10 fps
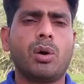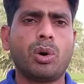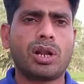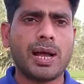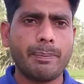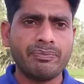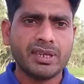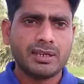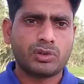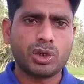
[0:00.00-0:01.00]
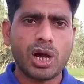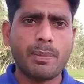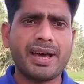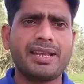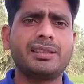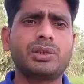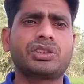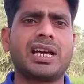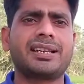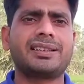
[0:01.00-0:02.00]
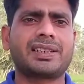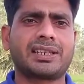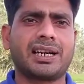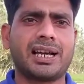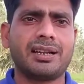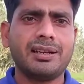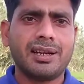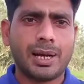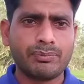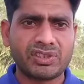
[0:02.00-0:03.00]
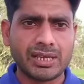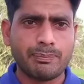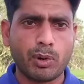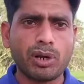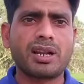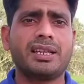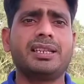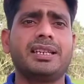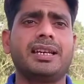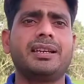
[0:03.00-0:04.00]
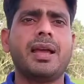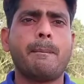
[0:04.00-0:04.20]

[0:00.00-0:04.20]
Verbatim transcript: और हम जो हमारी हिंदुस्तान की सरकार हमसे बोल रही है